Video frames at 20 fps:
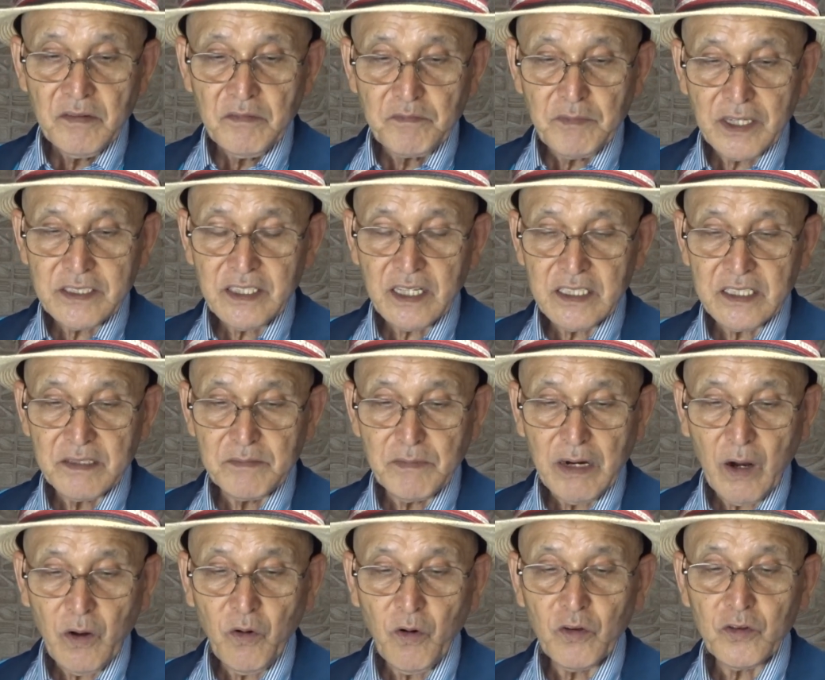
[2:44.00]
まさに
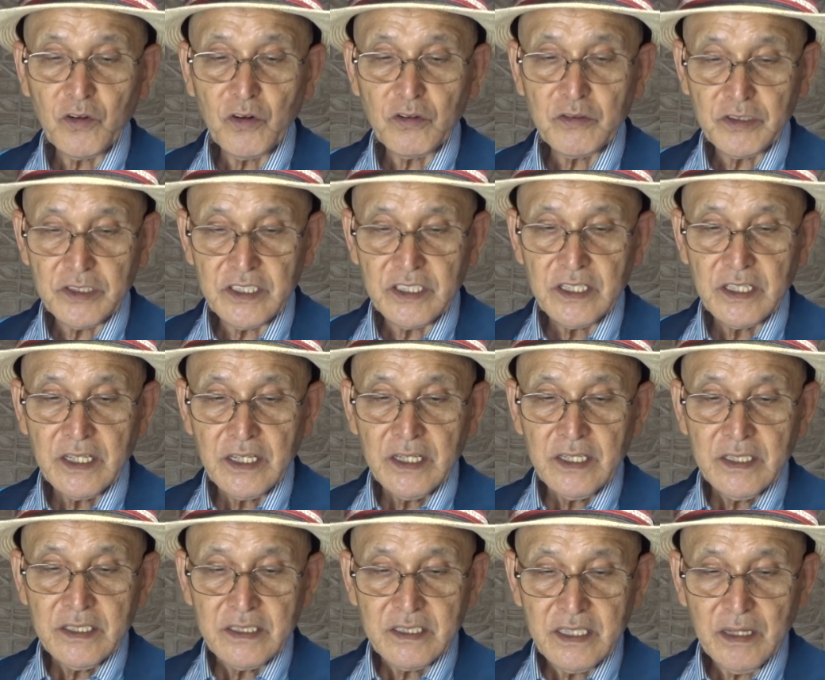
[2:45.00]
魔法の国
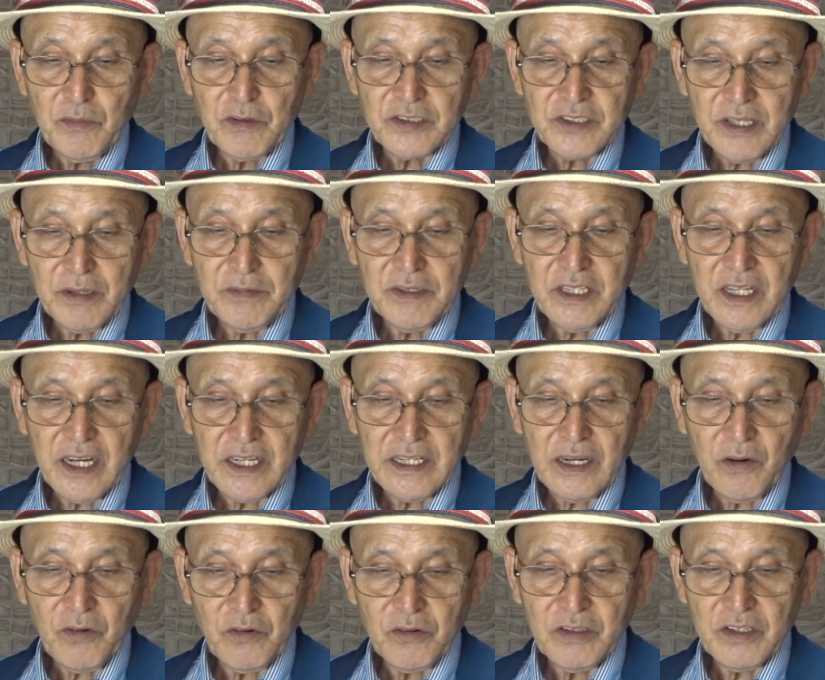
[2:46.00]
でもセミナー
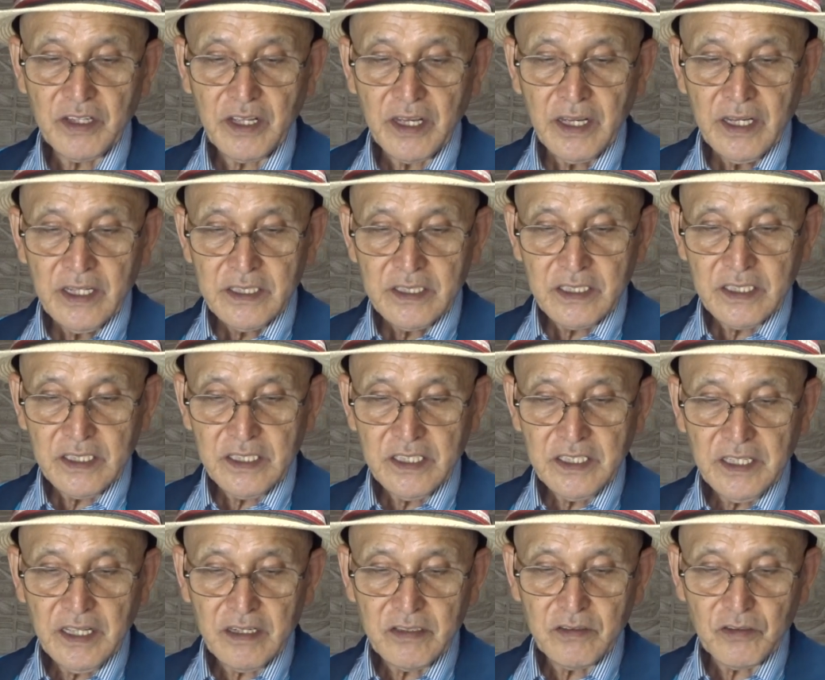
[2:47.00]
や本で
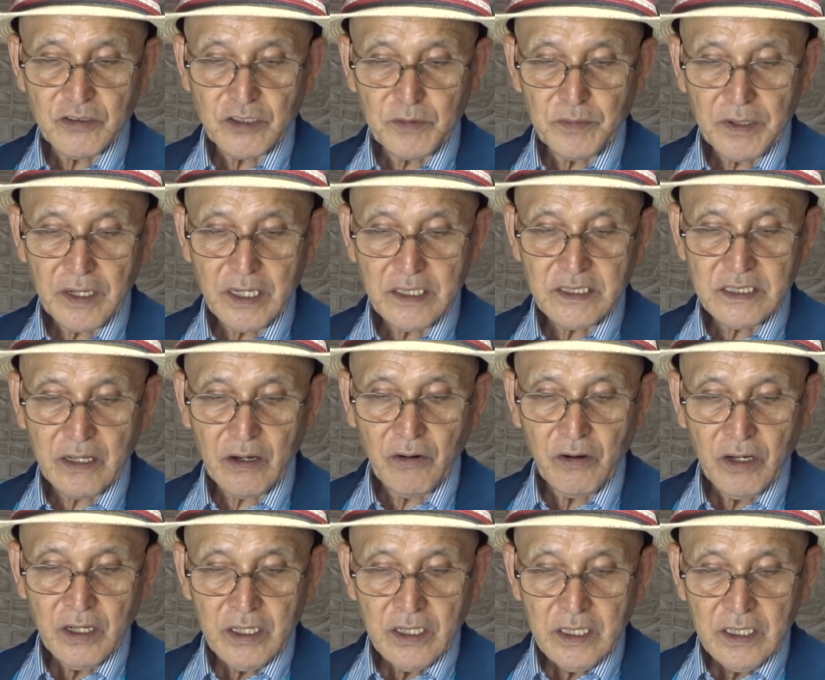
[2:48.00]
TDL の素晴らしさ
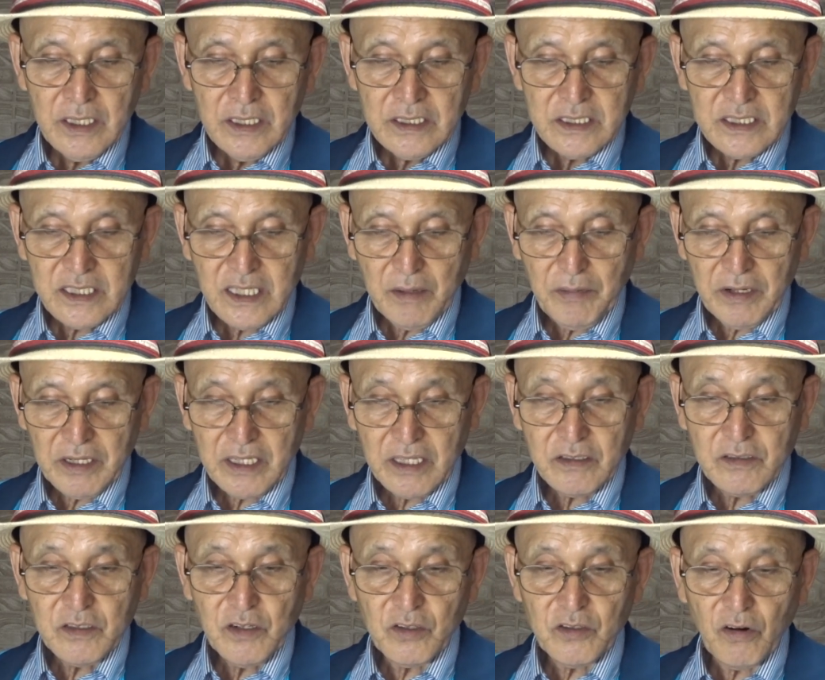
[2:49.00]
を聞けば
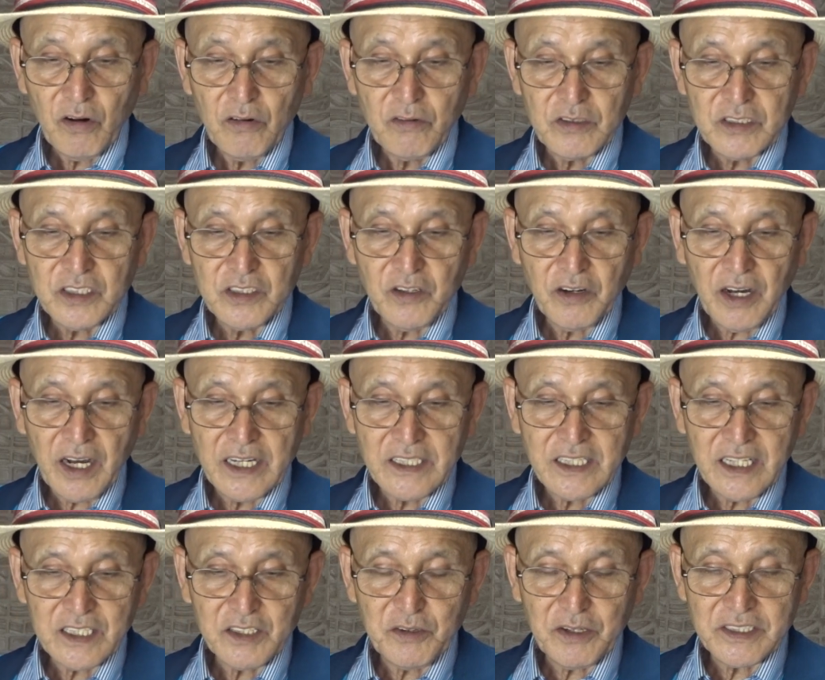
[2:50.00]
聞くほどうちの会
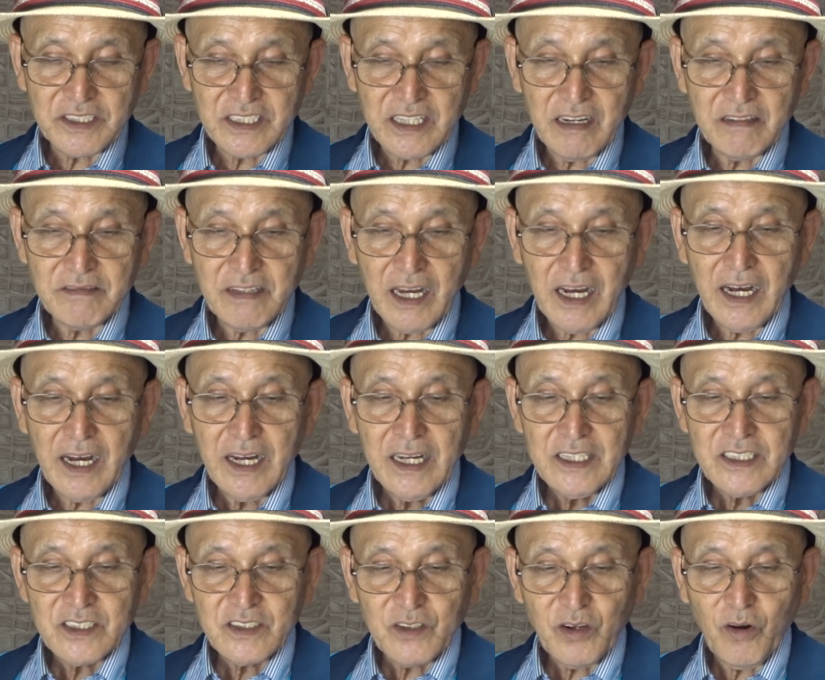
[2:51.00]
社とは違うな
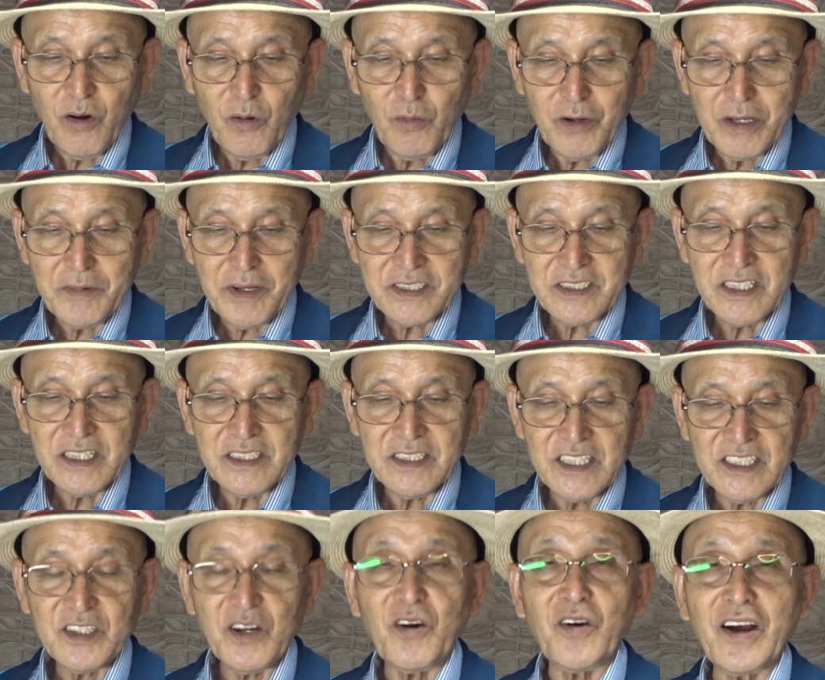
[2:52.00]
と思いません
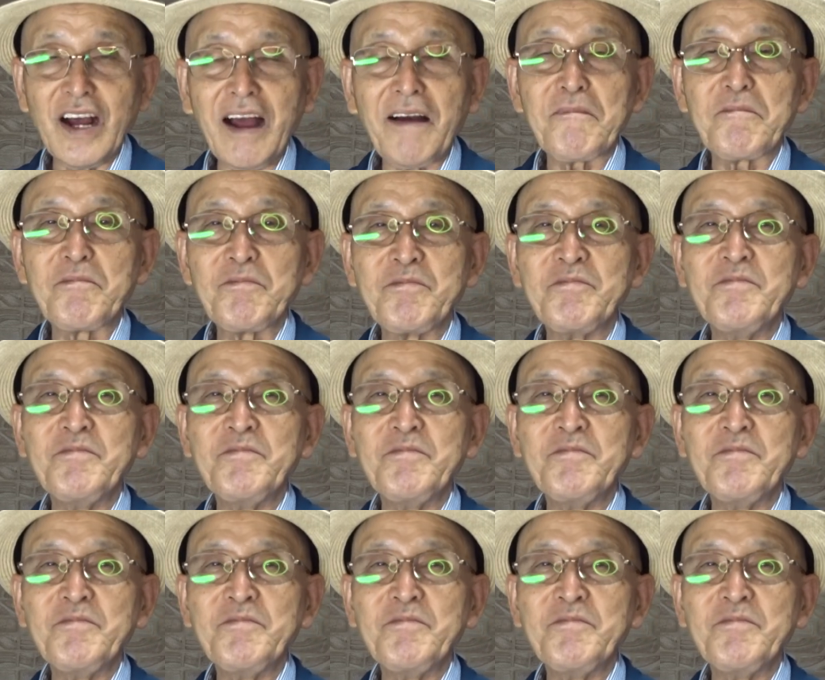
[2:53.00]
でしょうか